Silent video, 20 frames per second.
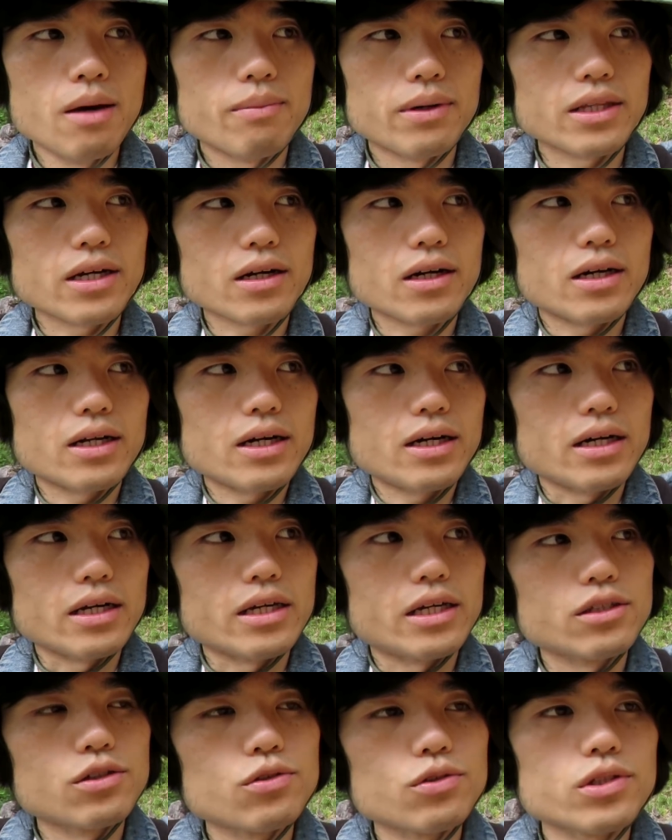まあ、だから
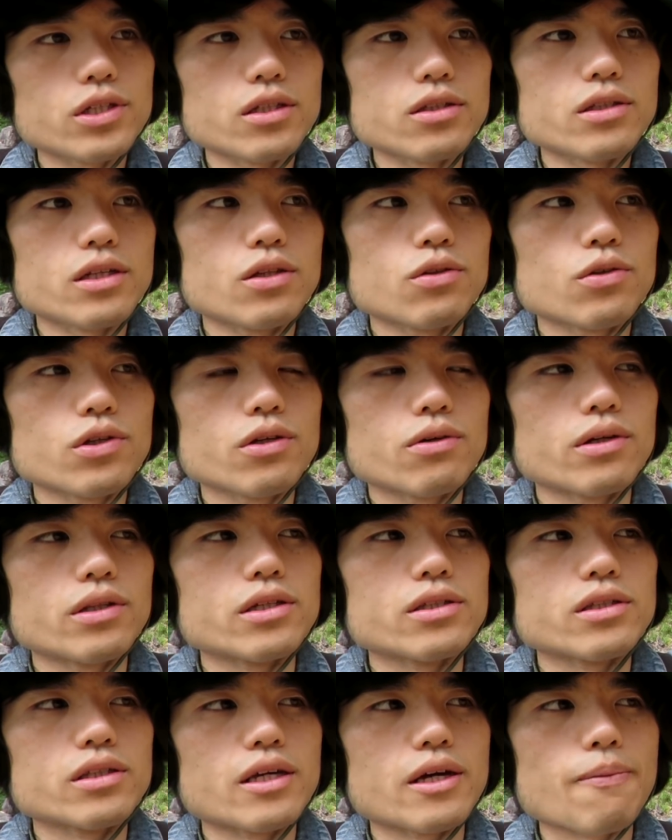野鳥撮影の時は
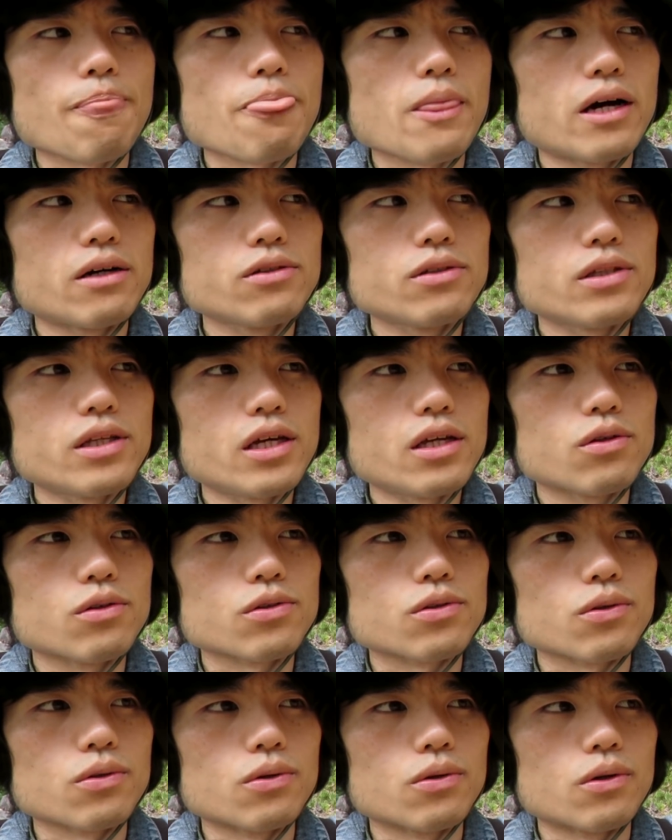ですねある程度
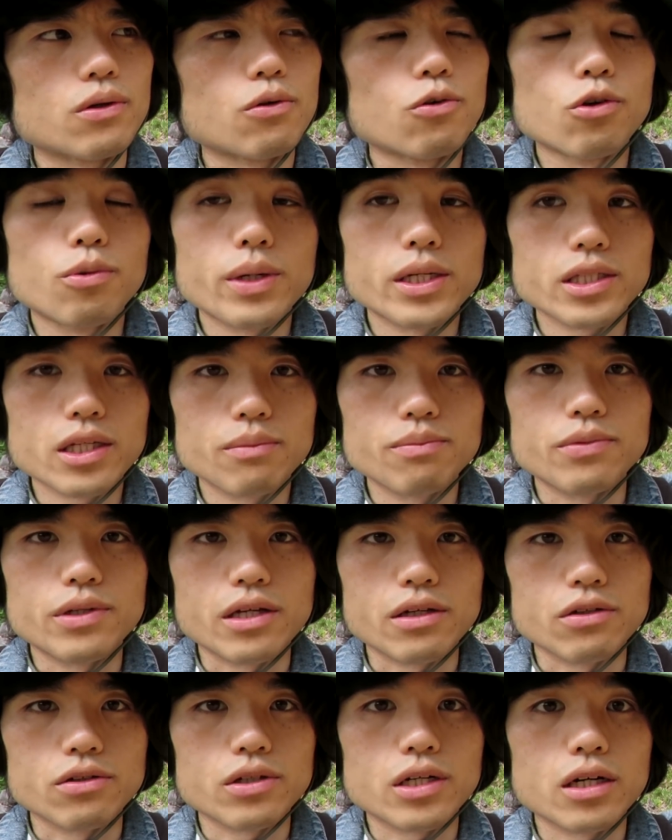その
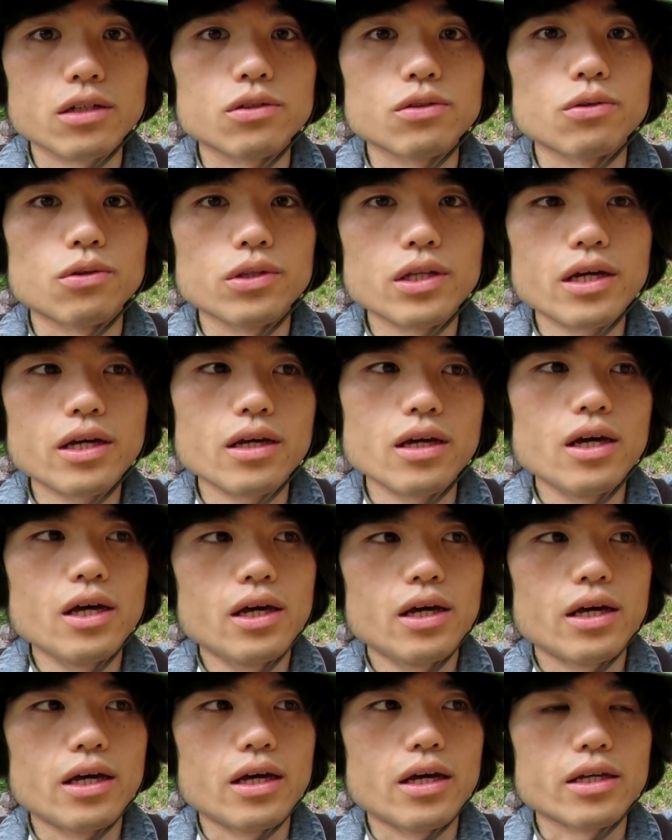オーバーサンプリング覚悟で、
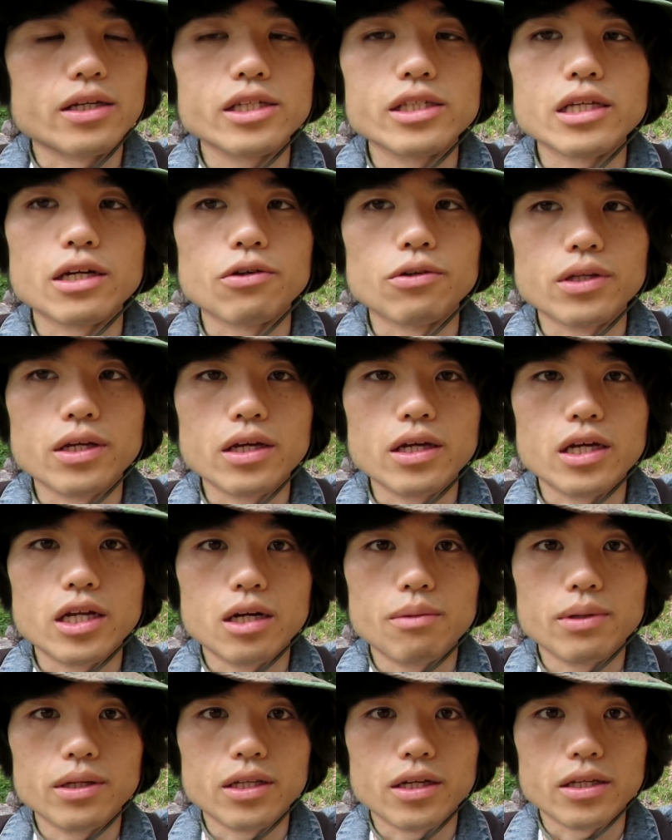えー、機材をね
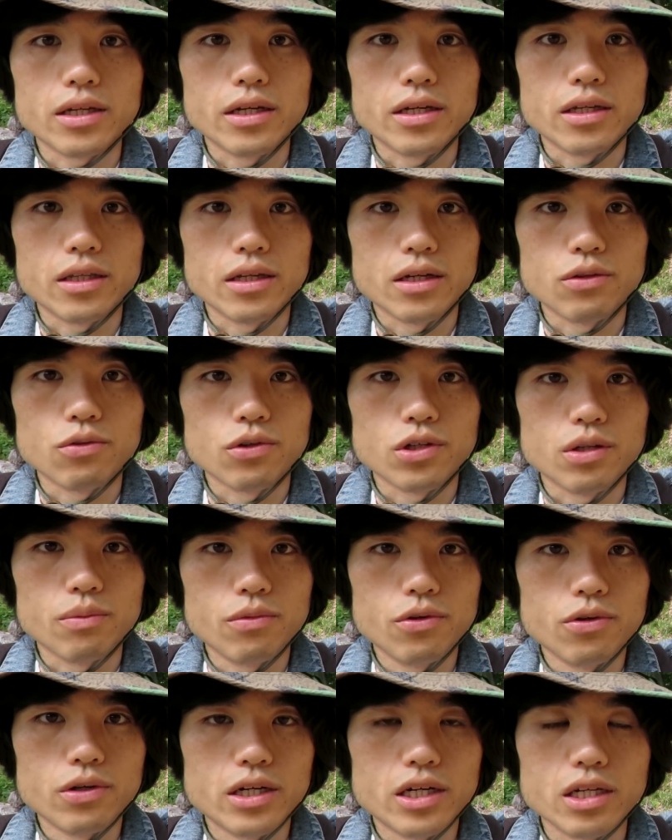選ばなきゃいけない時
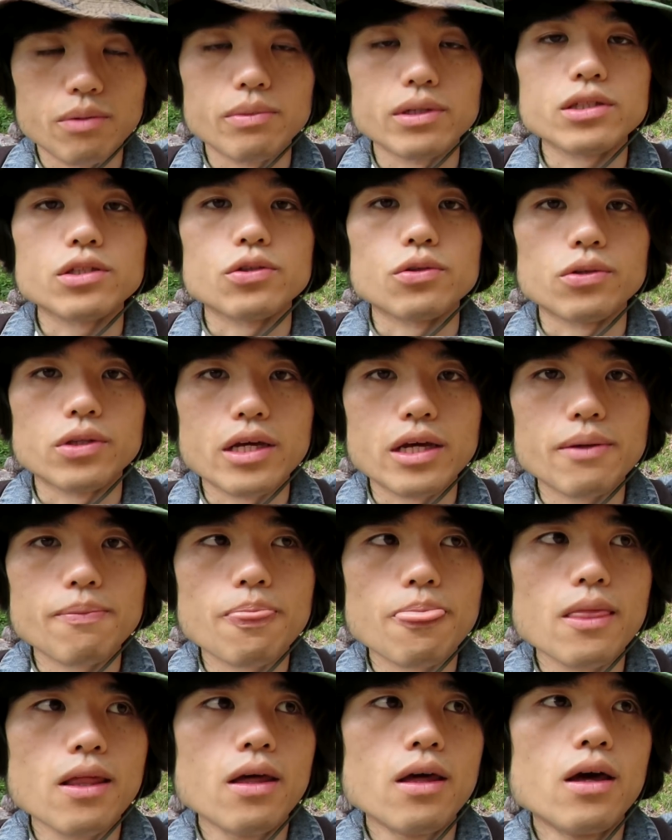もありますよね。
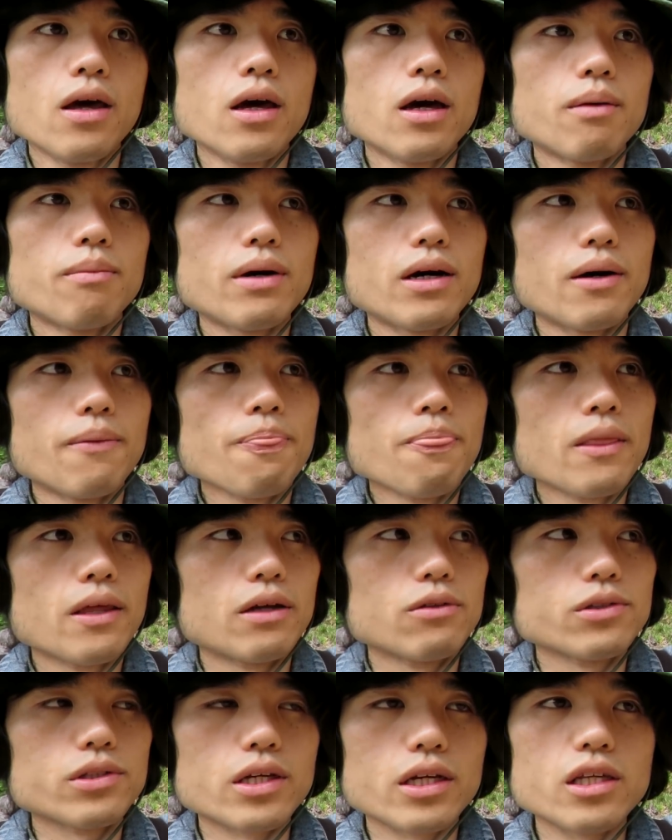まあ
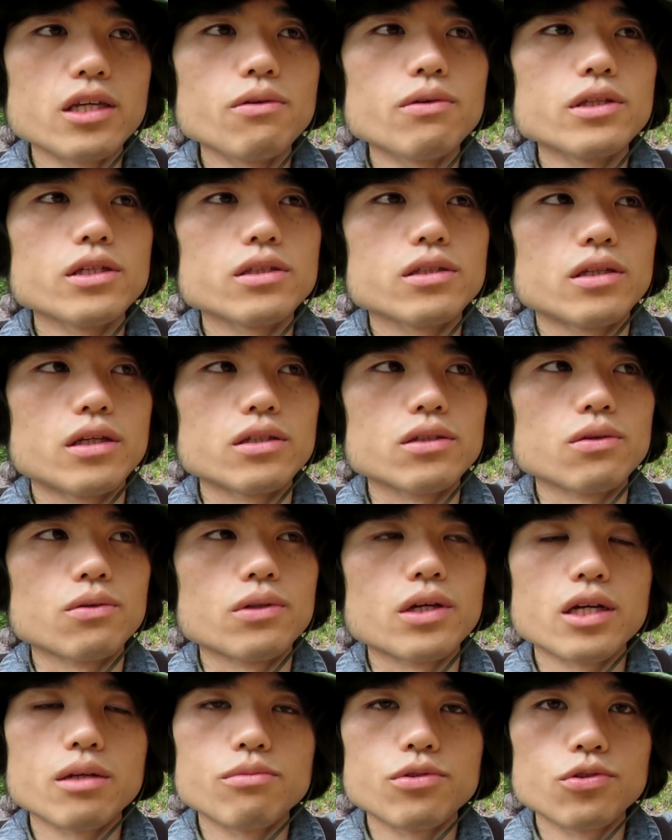あの最近はですねその
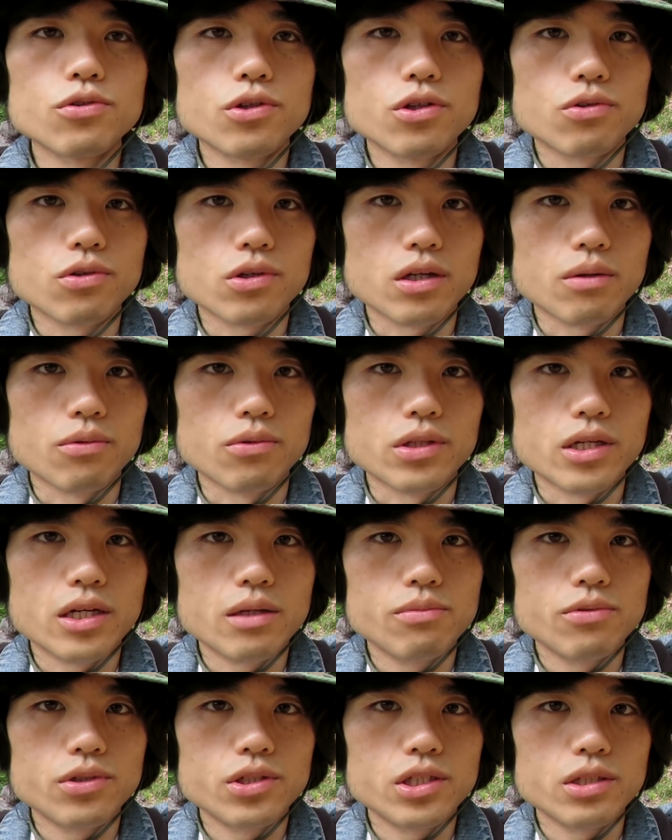内部処理とかもだ
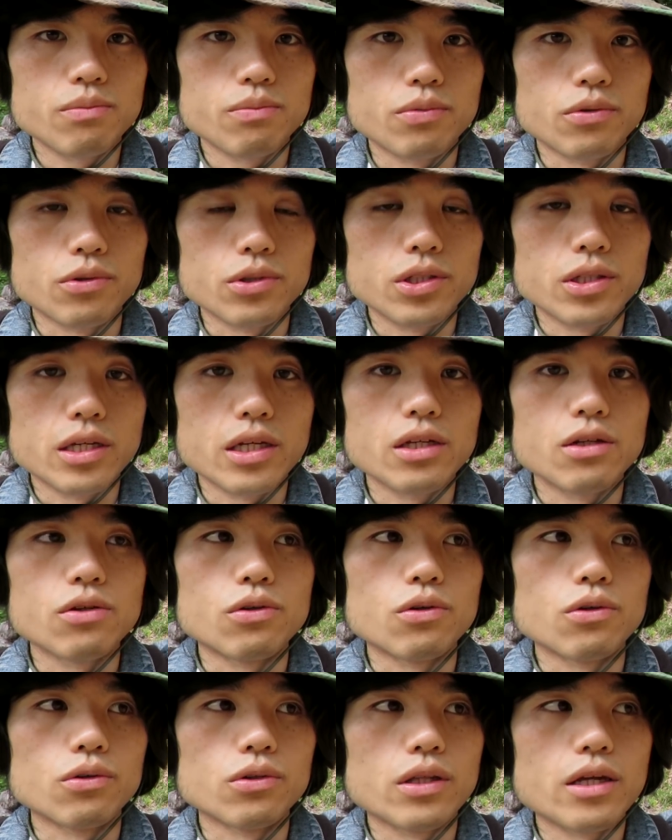いぶ進歩している
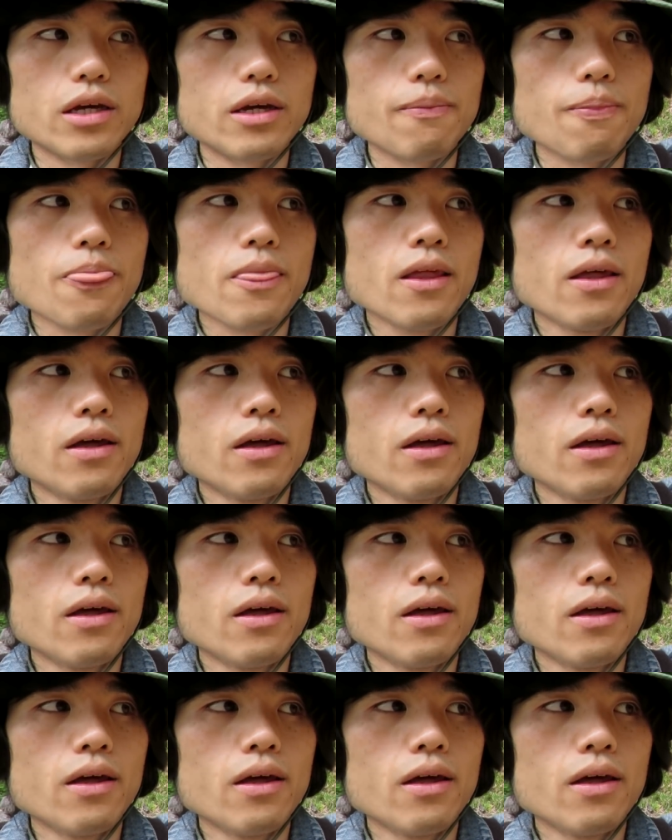ようで、